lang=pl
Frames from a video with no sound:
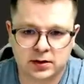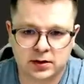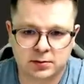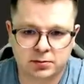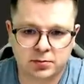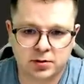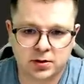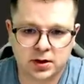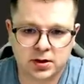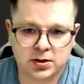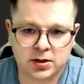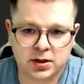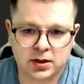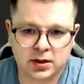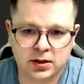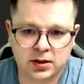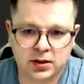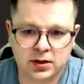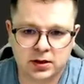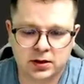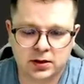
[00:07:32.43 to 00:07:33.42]
Bo
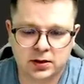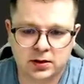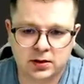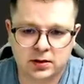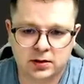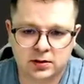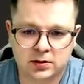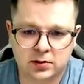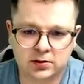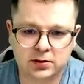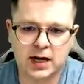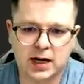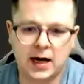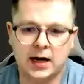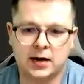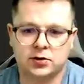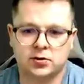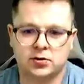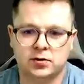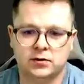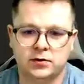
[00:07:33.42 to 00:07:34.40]
jeżeli no
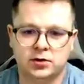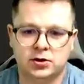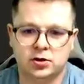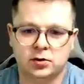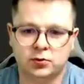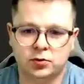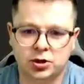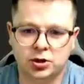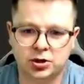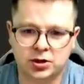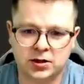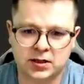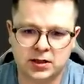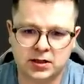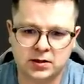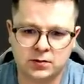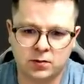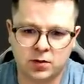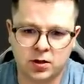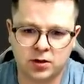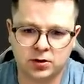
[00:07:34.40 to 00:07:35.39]
tak, oczywiście, on musi się
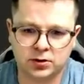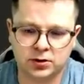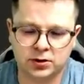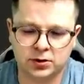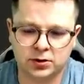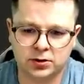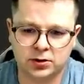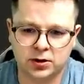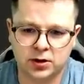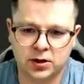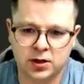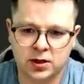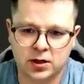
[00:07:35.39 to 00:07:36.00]
zasłonić.